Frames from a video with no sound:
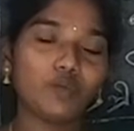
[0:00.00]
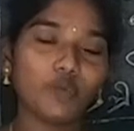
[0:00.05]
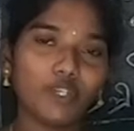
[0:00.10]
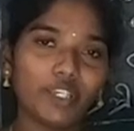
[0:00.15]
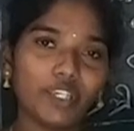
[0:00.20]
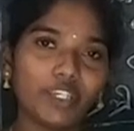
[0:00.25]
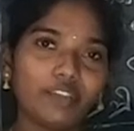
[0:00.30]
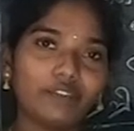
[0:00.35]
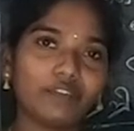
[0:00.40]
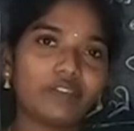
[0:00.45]

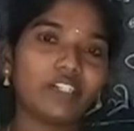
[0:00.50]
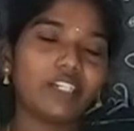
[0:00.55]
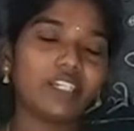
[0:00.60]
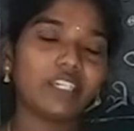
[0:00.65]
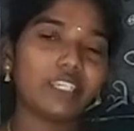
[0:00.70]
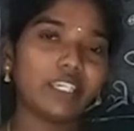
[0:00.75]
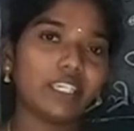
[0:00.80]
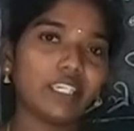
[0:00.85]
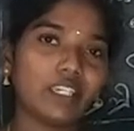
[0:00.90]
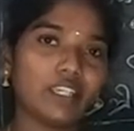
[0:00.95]
உயிர்
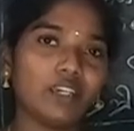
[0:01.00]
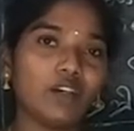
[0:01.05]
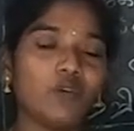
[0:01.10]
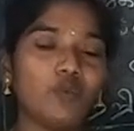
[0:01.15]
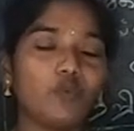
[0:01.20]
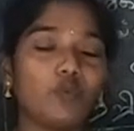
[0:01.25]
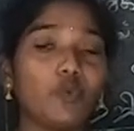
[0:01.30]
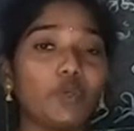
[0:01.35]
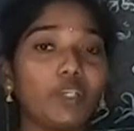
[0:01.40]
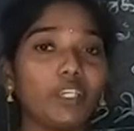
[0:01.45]
வலி
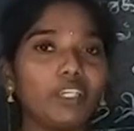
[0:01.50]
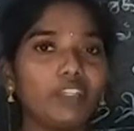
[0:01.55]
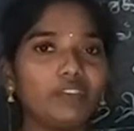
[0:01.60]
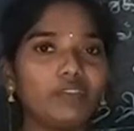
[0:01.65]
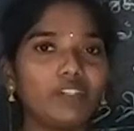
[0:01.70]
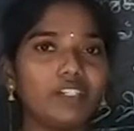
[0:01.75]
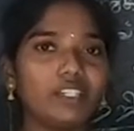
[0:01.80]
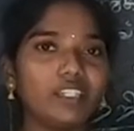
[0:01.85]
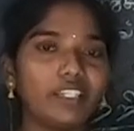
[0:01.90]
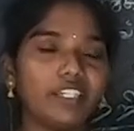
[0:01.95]
உயிர்
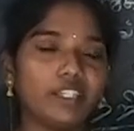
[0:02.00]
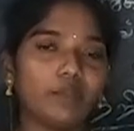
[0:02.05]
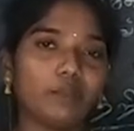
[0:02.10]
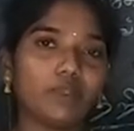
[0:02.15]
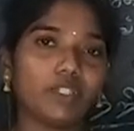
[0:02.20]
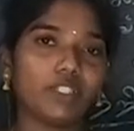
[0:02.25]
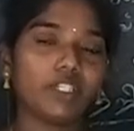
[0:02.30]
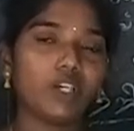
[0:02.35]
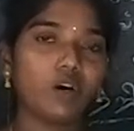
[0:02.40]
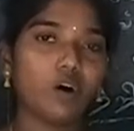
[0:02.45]
வலி
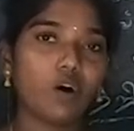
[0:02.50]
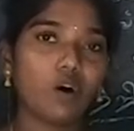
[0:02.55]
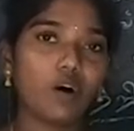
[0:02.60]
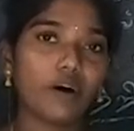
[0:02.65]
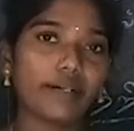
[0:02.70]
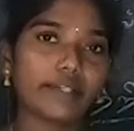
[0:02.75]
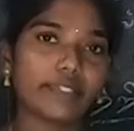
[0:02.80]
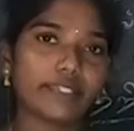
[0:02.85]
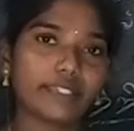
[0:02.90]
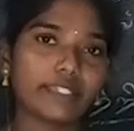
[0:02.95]
என்பது
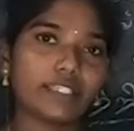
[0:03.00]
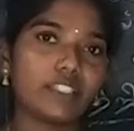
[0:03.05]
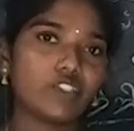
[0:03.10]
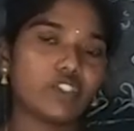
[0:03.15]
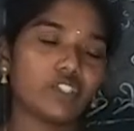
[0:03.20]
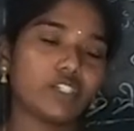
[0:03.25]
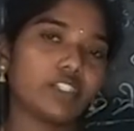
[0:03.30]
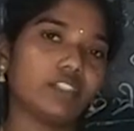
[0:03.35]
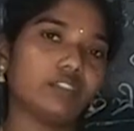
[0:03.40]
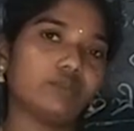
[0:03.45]

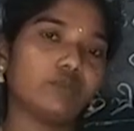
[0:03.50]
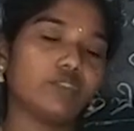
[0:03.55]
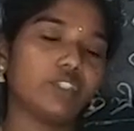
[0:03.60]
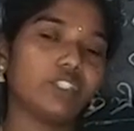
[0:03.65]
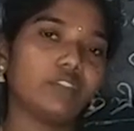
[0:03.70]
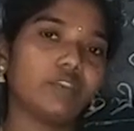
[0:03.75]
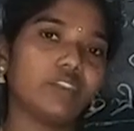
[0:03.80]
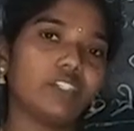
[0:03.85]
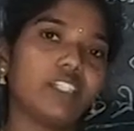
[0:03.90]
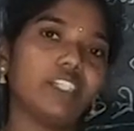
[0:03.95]
ஆக்சிஜன்
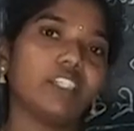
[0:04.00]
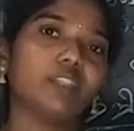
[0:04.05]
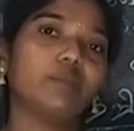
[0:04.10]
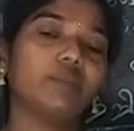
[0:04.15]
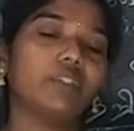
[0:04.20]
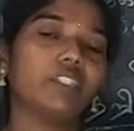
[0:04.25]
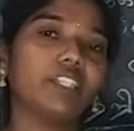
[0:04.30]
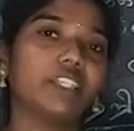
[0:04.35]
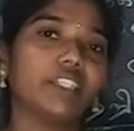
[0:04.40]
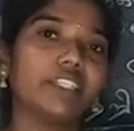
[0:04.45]
உயிர் வலி
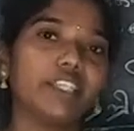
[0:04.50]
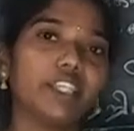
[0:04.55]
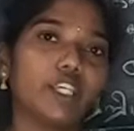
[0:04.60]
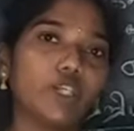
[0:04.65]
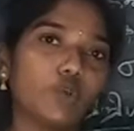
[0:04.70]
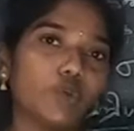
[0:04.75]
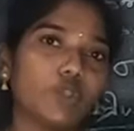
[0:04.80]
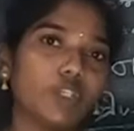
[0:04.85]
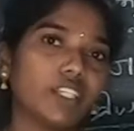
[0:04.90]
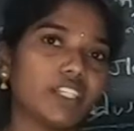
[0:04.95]
என்பது எதனை
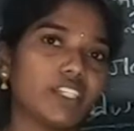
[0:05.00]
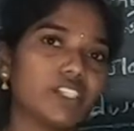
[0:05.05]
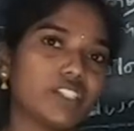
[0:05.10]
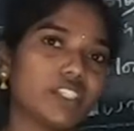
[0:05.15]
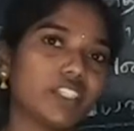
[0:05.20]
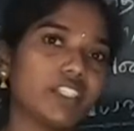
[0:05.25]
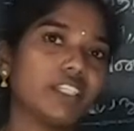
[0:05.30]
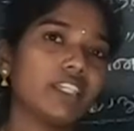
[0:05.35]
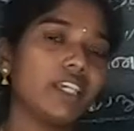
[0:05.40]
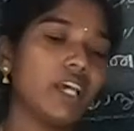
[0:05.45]

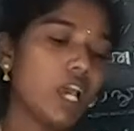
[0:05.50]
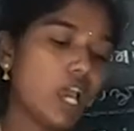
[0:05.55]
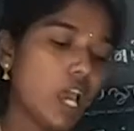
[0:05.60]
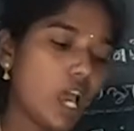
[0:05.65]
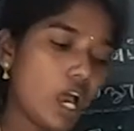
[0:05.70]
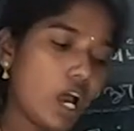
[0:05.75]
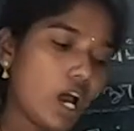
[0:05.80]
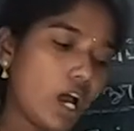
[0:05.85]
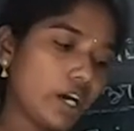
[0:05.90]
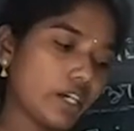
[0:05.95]
குறிக்கின்றது
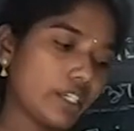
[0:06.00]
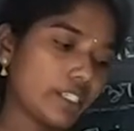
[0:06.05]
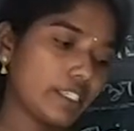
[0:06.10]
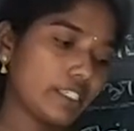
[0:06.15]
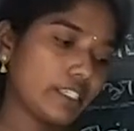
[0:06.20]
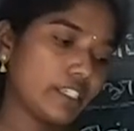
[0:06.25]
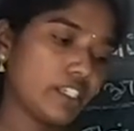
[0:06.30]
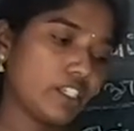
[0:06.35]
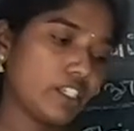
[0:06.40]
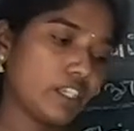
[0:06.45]

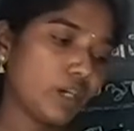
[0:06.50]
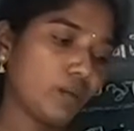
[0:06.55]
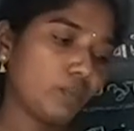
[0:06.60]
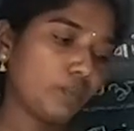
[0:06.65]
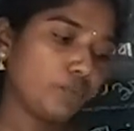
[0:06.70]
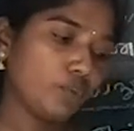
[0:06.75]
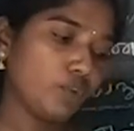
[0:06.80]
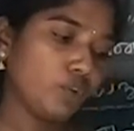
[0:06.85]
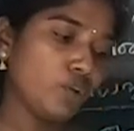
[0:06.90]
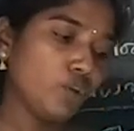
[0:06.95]
ஆக்சிஜன்
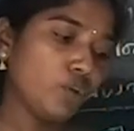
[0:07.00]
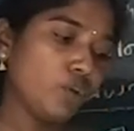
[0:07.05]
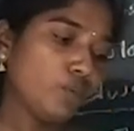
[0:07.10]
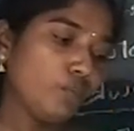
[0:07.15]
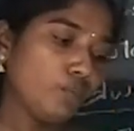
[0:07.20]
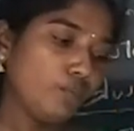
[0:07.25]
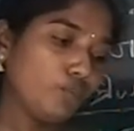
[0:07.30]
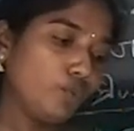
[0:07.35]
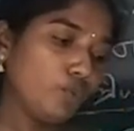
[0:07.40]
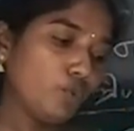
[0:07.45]
அப்போது
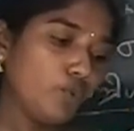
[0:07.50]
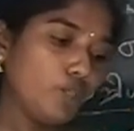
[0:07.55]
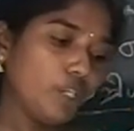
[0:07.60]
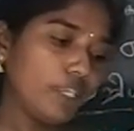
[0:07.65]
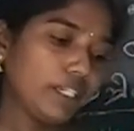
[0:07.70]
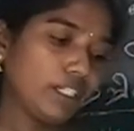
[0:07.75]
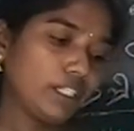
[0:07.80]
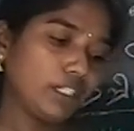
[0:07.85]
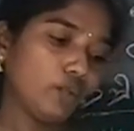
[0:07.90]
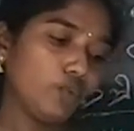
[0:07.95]

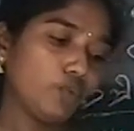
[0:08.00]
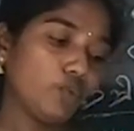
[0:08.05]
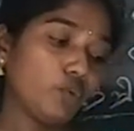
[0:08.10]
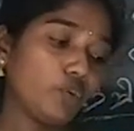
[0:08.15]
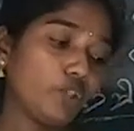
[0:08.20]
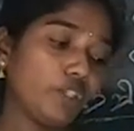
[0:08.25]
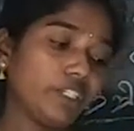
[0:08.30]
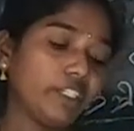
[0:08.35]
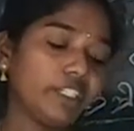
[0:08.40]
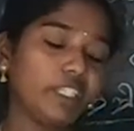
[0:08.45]
மூளைக்கு
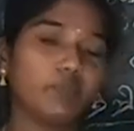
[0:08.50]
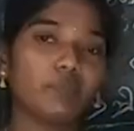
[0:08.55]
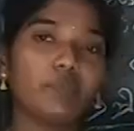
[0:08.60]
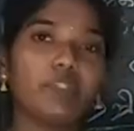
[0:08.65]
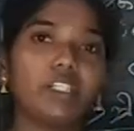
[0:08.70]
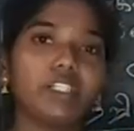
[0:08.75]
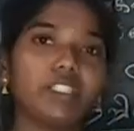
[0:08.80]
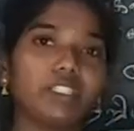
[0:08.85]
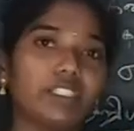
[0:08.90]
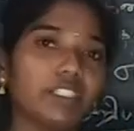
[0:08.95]
ஒரு
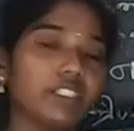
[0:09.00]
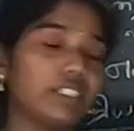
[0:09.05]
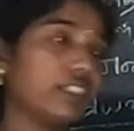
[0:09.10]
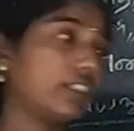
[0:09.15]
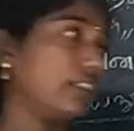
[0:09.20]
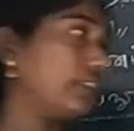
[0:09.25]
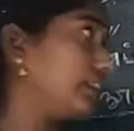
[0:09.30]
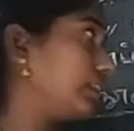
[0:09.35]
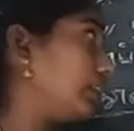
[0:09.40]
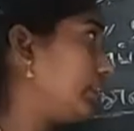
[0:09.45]

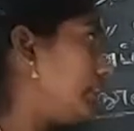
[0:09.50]
நிமிடத்திற்கு